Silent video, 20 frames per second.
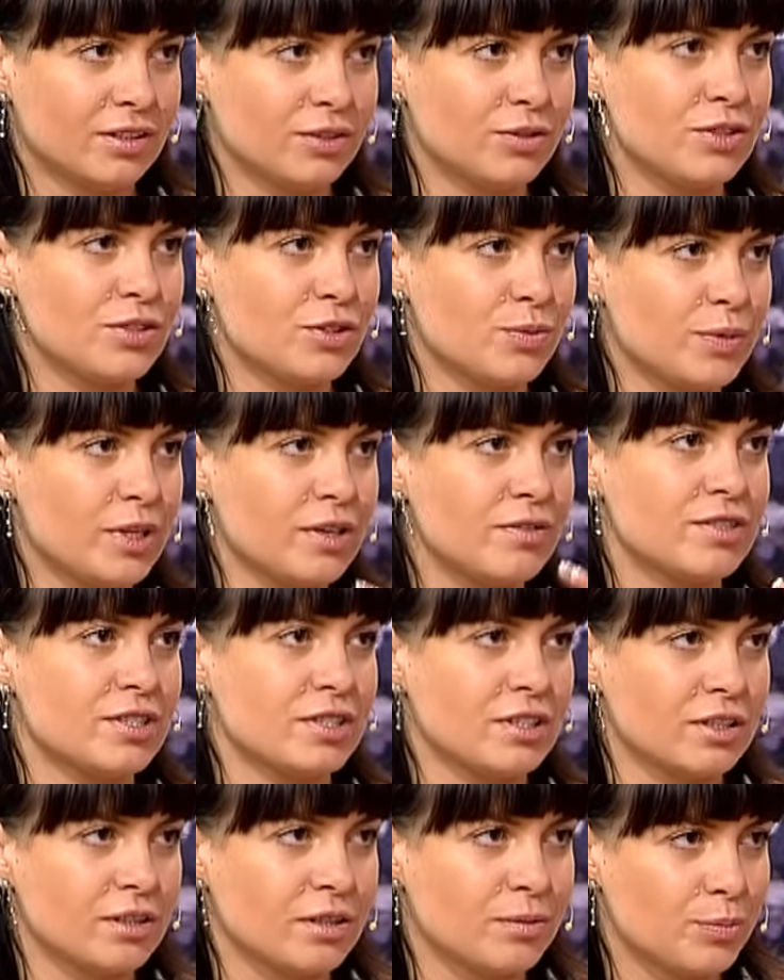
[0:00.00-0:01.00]
То есть у меня
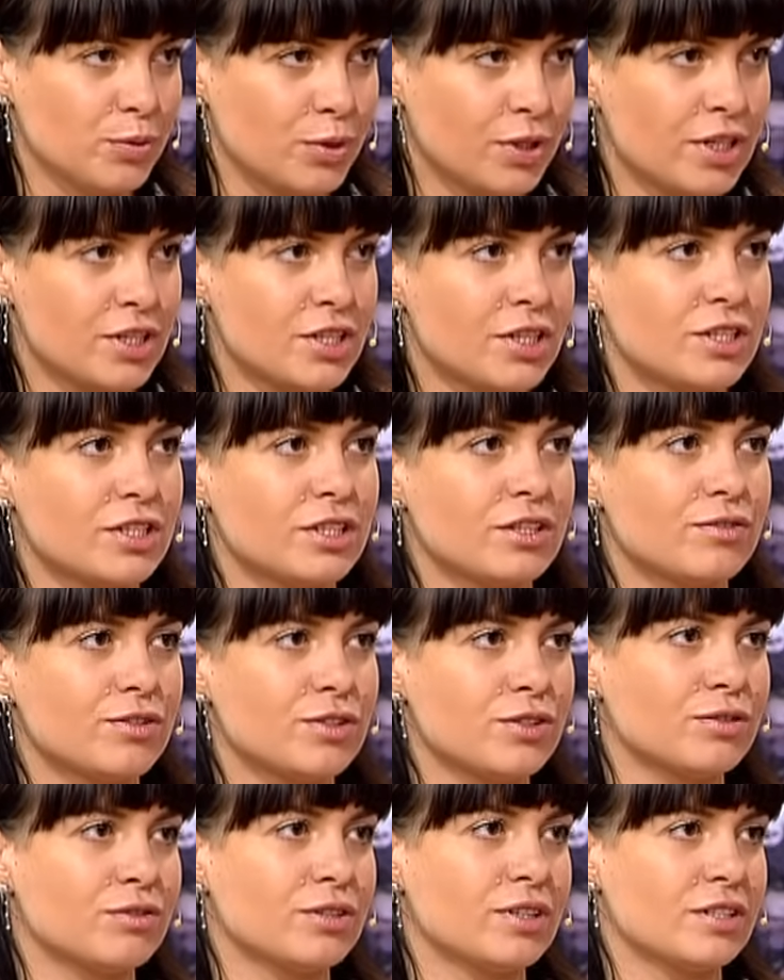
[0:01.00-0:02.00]
все пюрешечки,
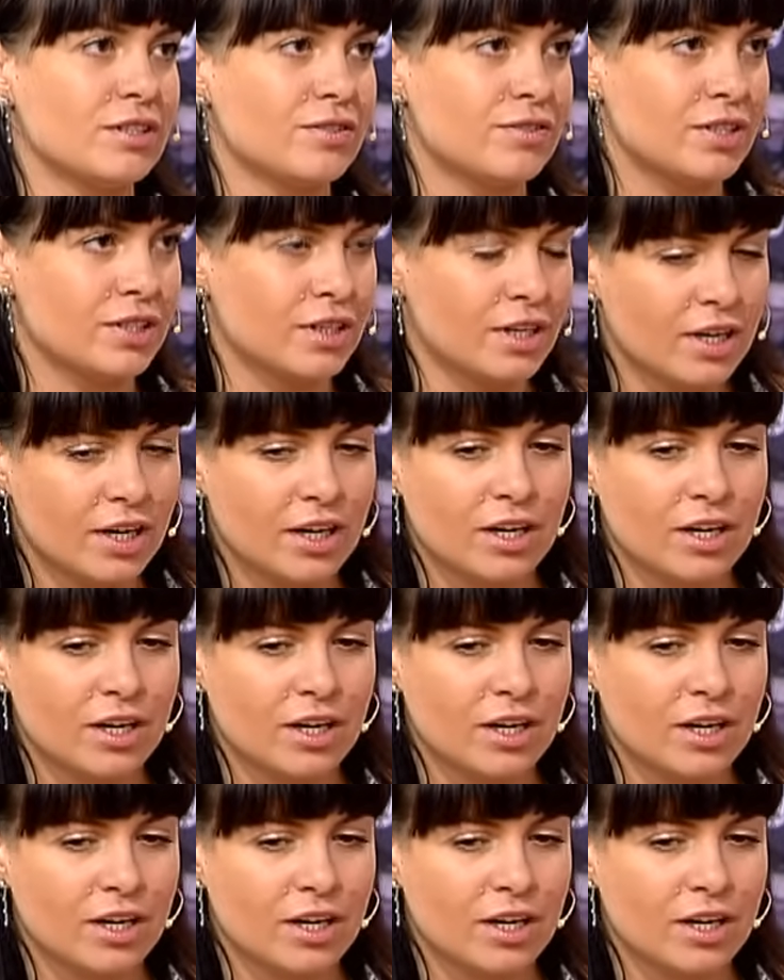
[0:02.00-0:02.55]
все вот эти все